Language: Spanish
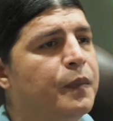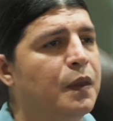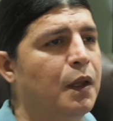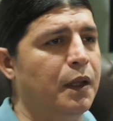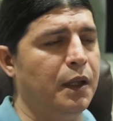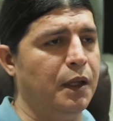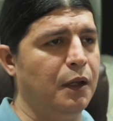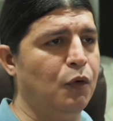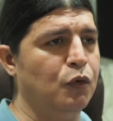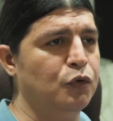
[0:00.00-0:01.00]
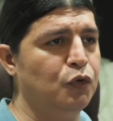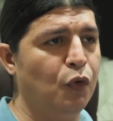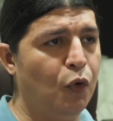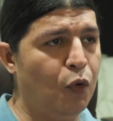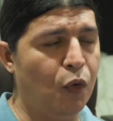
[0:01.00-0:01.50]
eh, con todo
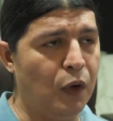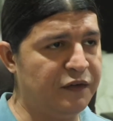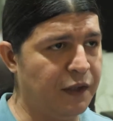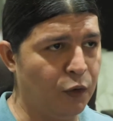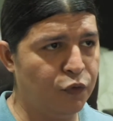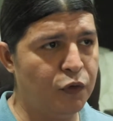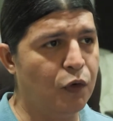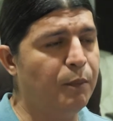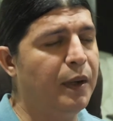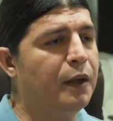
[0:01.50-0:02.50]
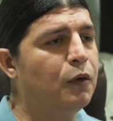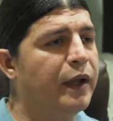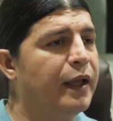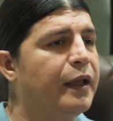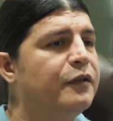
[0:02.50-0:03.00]
lo azaroso y complejo
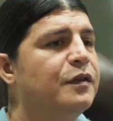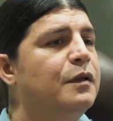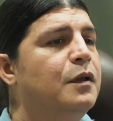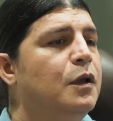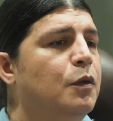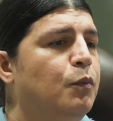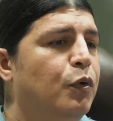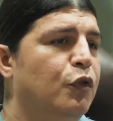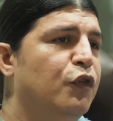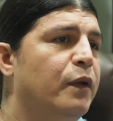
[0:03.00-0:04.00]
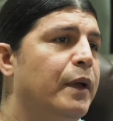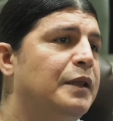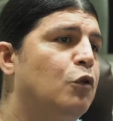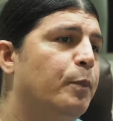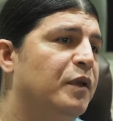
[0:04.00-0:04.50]
que es, pues no se vea
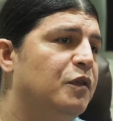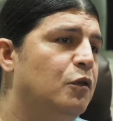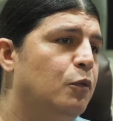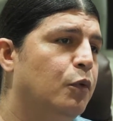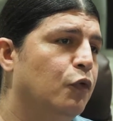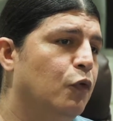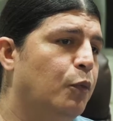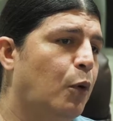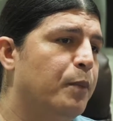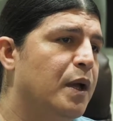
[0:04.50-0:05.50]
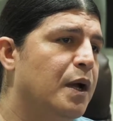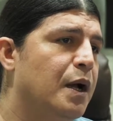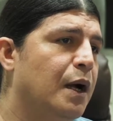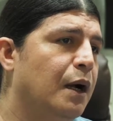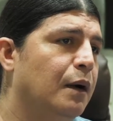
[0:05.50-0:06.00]
entorpecido por su
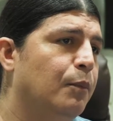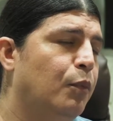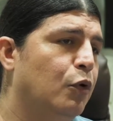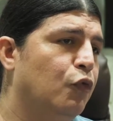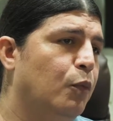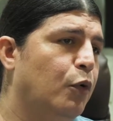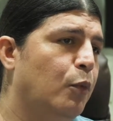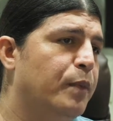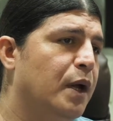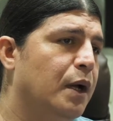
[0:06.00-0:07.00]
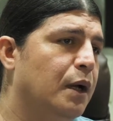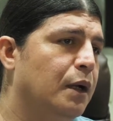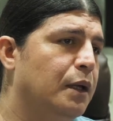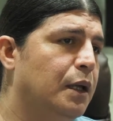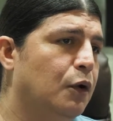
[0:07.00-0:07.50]
propia, por su propia
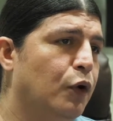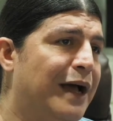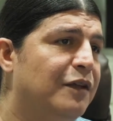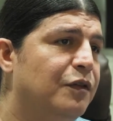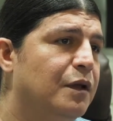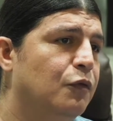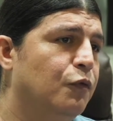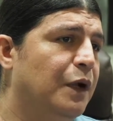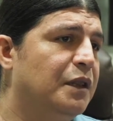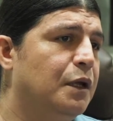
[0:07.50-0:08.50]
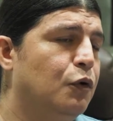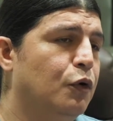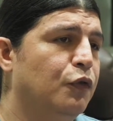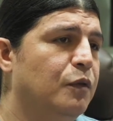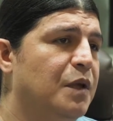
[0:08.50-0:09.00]
ignorancia, su falta de
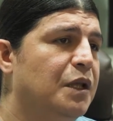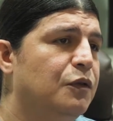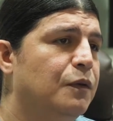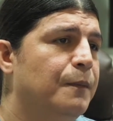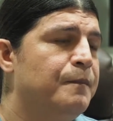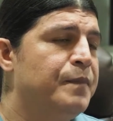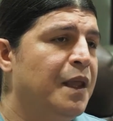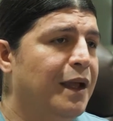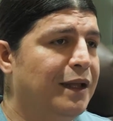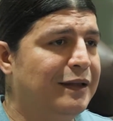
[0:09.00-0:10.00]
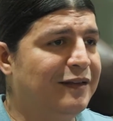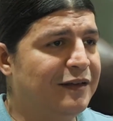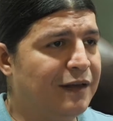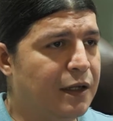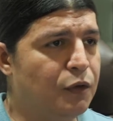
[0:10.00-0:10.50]
conocimiento. Es
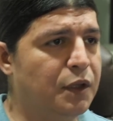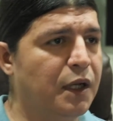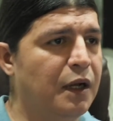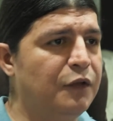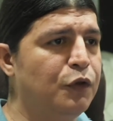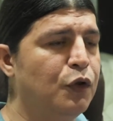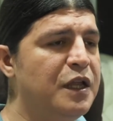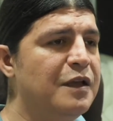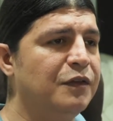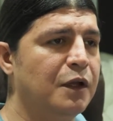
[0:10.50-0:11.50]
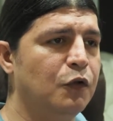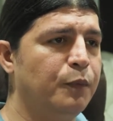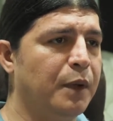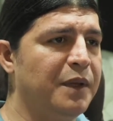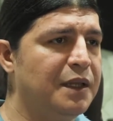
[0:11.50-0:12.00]
necesario tener las teorías que nos
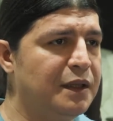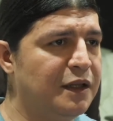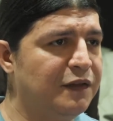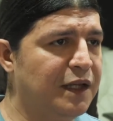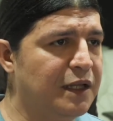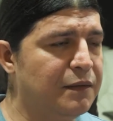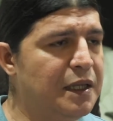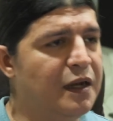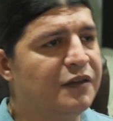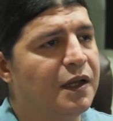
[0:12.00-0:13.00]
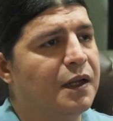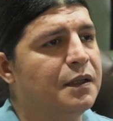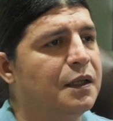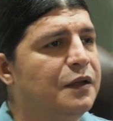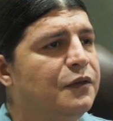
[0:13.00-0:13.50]
permitan describir las
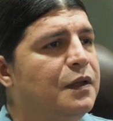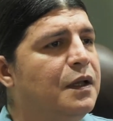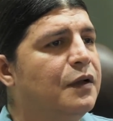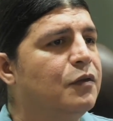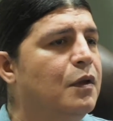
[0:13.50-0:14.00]
características